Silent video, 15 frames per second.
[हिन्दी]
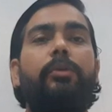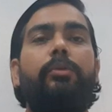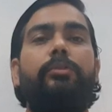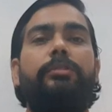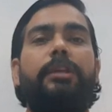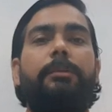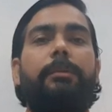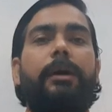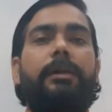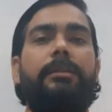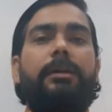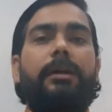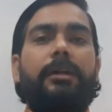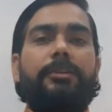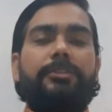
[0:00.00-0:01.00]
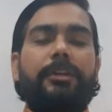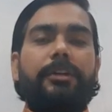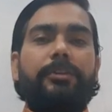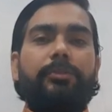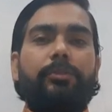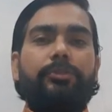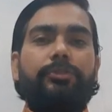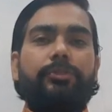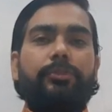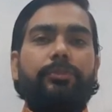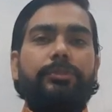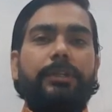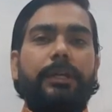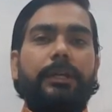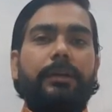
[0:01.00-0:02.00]
उसके बाद हर्षण योग शुरू हो
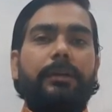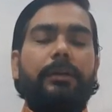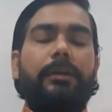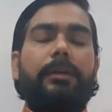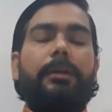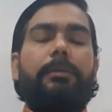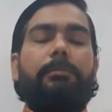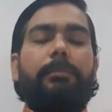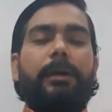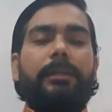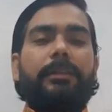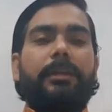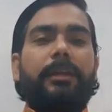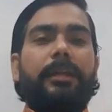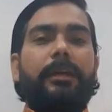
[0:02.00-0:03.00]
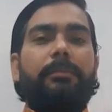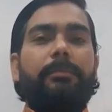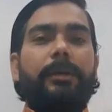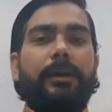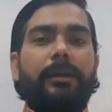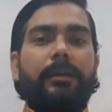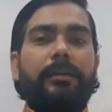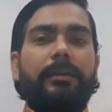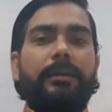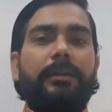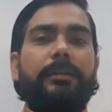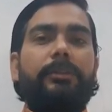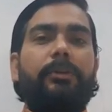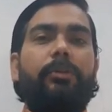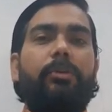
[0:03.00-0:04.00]
जाएगा बात करें हम करण की
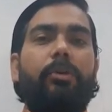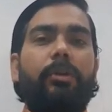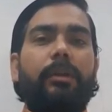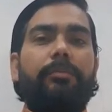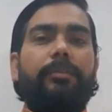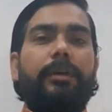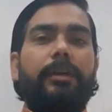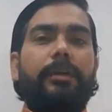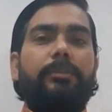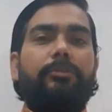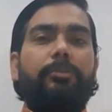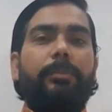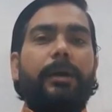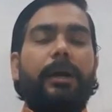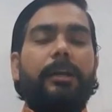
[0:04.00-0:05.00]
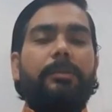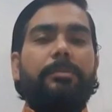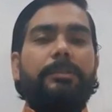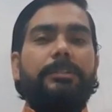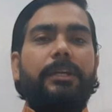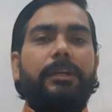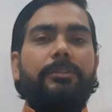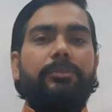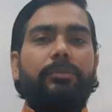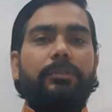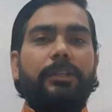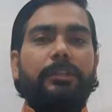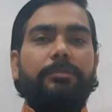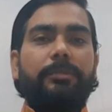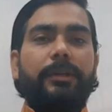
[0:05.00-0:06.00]
तो कौलव करण सुबह आठ बजकर
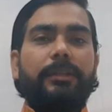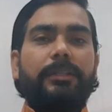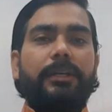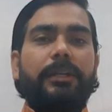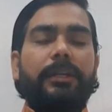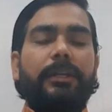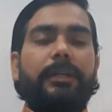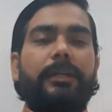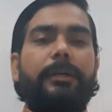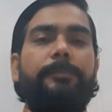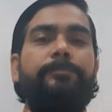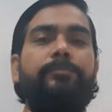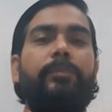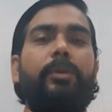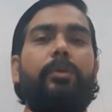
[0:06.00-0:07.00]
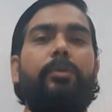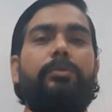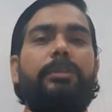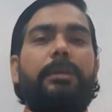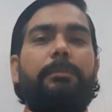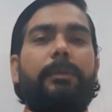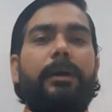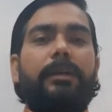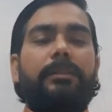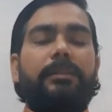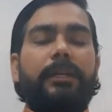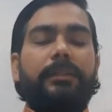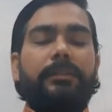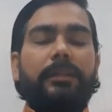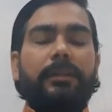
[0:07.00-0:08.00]
चौंतीस मिनट तक रहेगा उसके बाद
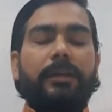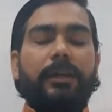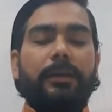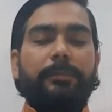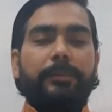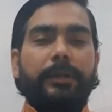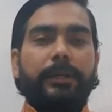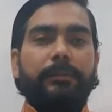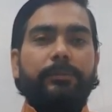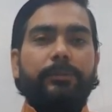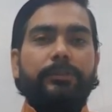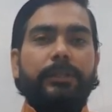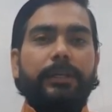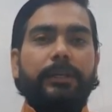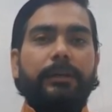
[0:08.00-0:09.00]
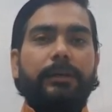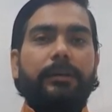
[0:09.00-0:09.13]
तैतल करण प्रारंभ हो जाएगा